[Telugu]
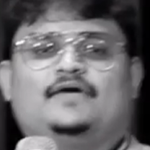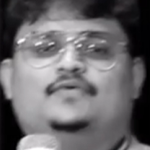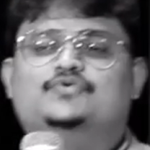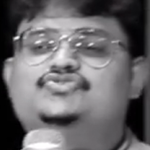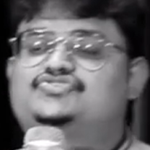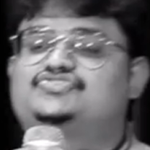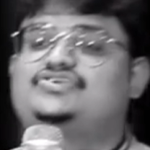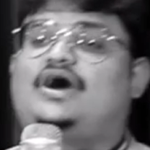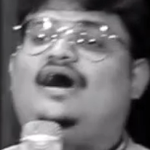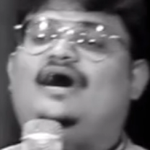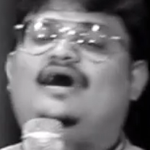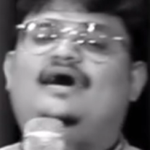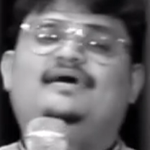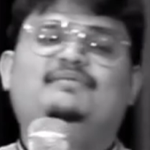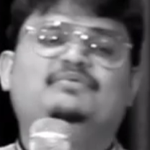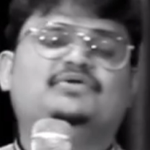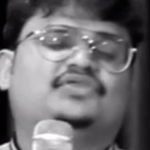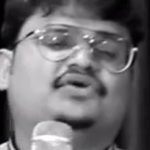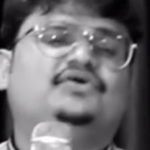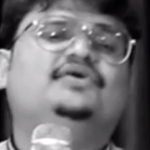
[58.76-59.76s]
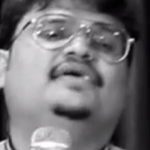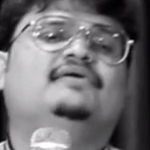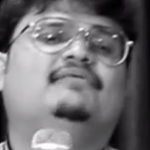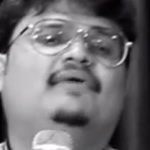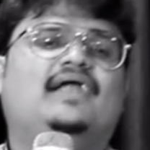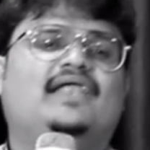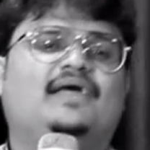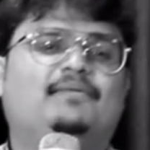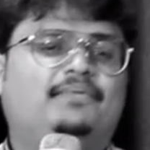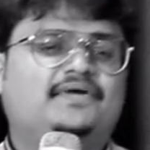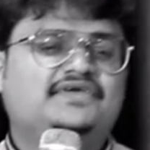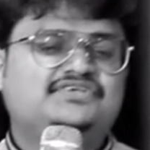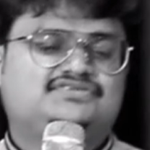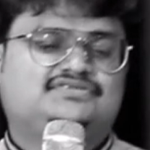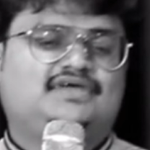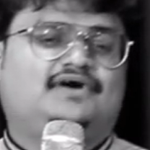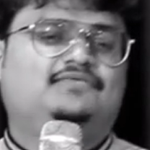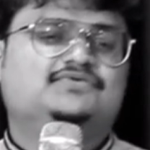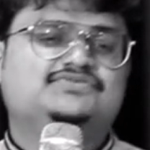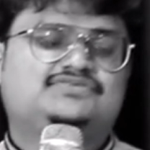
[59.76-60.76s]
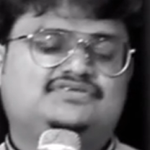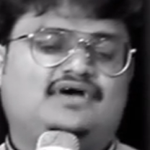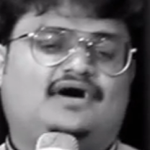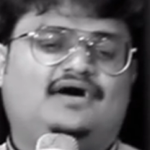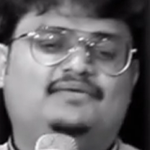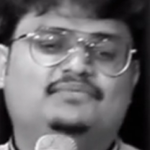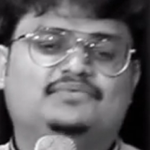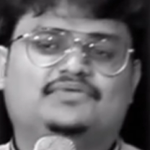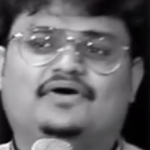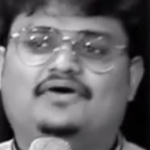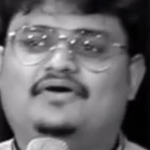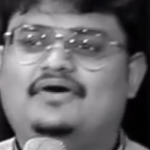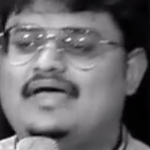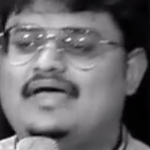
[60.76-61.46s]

ఉత్సాహంతో ఇవ్వాలి ఎప్పుడు ఇస్తావు ఉత్సాహంతో